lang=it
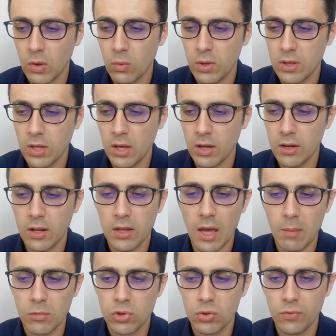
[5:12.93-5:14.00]
quindi
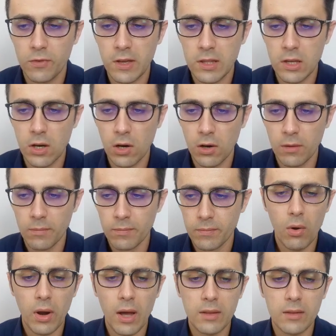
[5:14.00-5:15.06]
clicchiamo su video
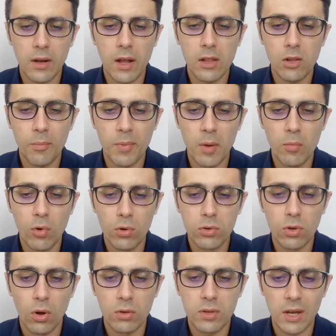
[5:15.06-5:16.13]
ora tenendo
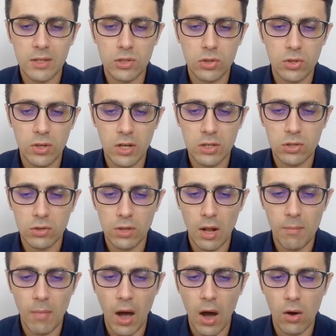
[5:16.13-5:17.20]
premuto il tasto sinistro
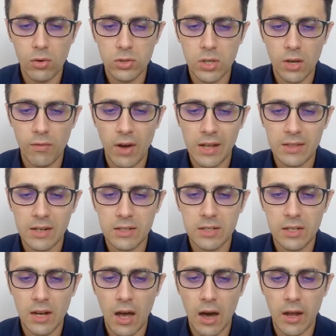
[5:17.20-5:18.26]
del mouse vai a
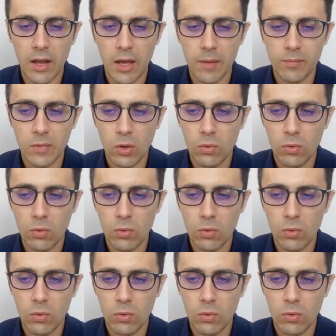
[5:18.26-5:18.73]
trascinare